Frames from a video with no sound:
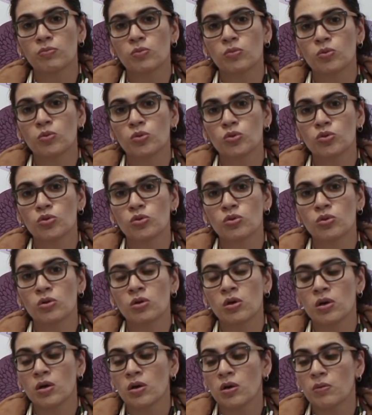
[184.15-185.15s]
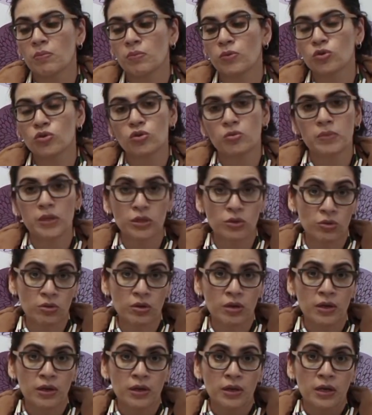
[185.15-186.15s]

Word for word: mucho, mucho mayor.